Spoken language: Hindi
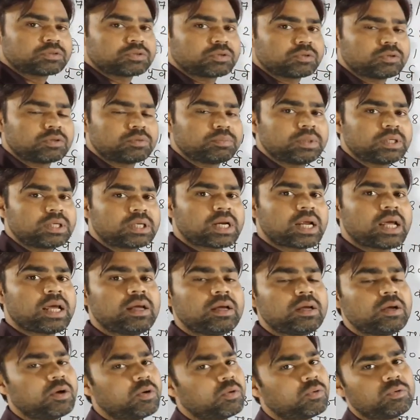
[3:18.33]
का छूट मिल रहा
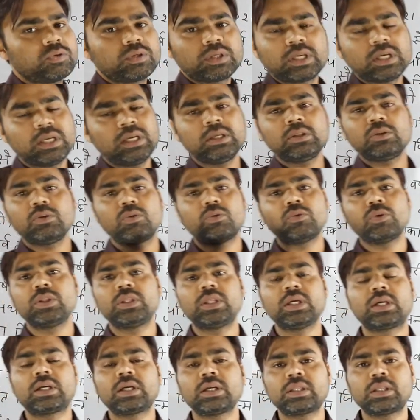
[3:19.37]
है उनके लिए तो कोई
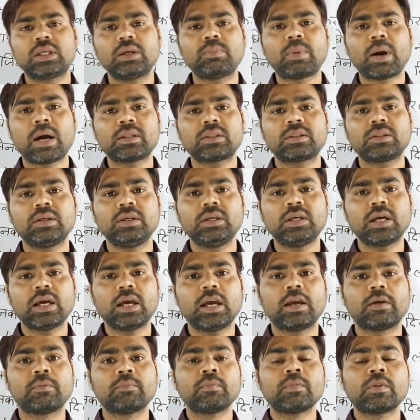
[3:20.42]
दिक्कत की बात नहीं
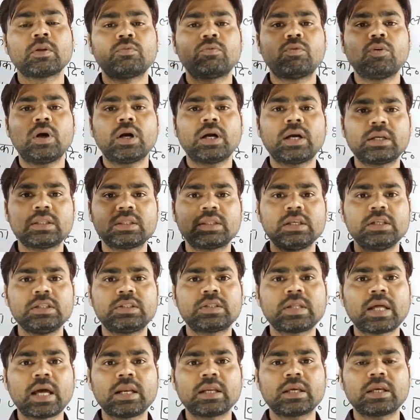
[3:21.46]
है वो अगर
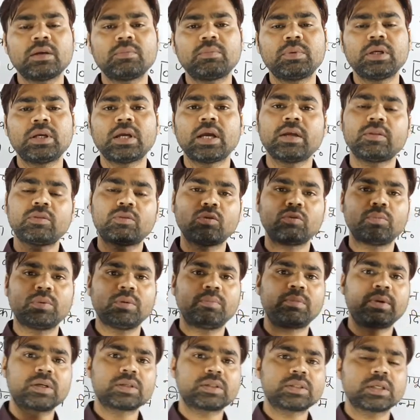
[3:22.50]
तीस साल के भी हैं तो भी
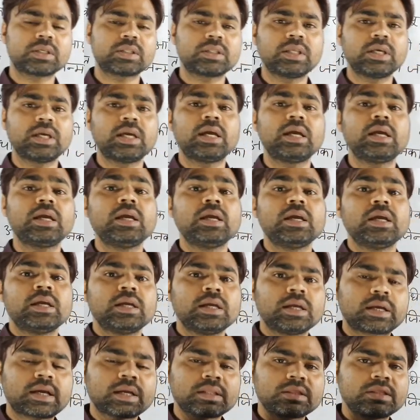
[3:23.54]
भर सकते हैं
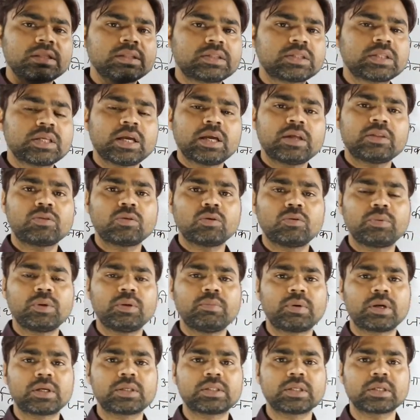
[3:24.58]
इकतीस के हैं तो भी
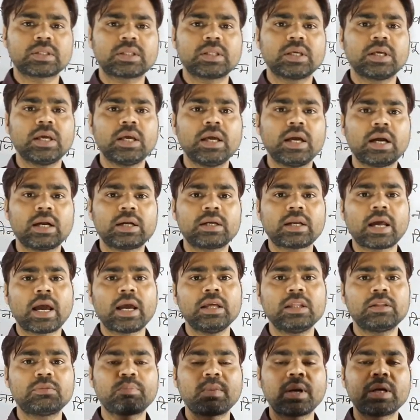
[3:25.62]
भर सकते हैं
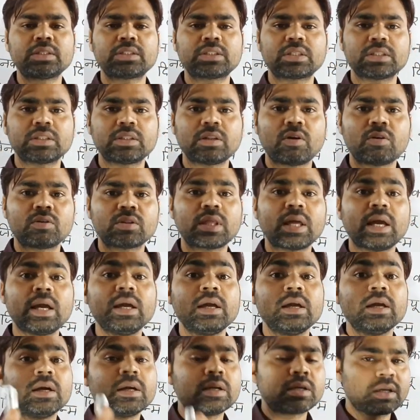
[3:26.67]
अट्ठाईस पाँच कितना होता है
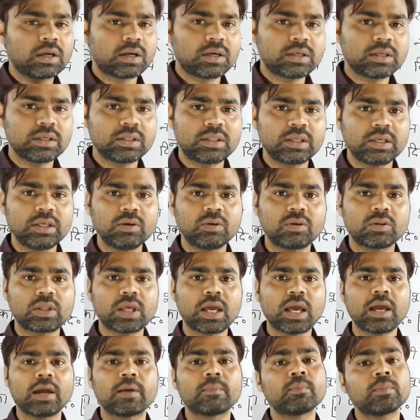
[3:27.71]
थर्टी थ्री
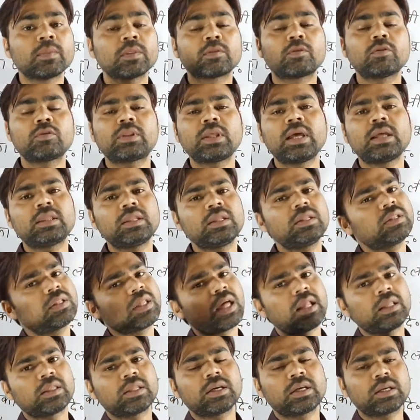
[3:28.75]
होता है तो तैंतीस
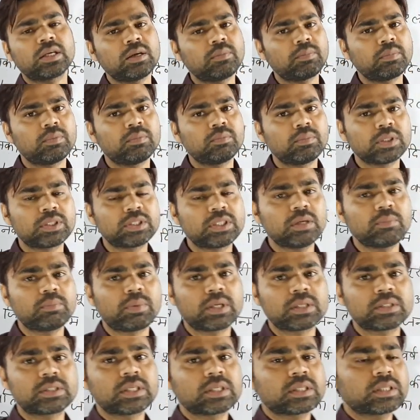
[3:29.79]
साल तक के बच्चे
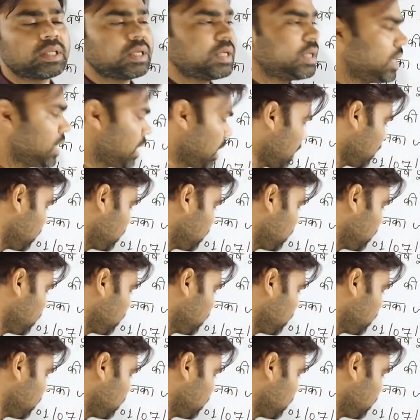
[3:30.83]
भर सकते हैं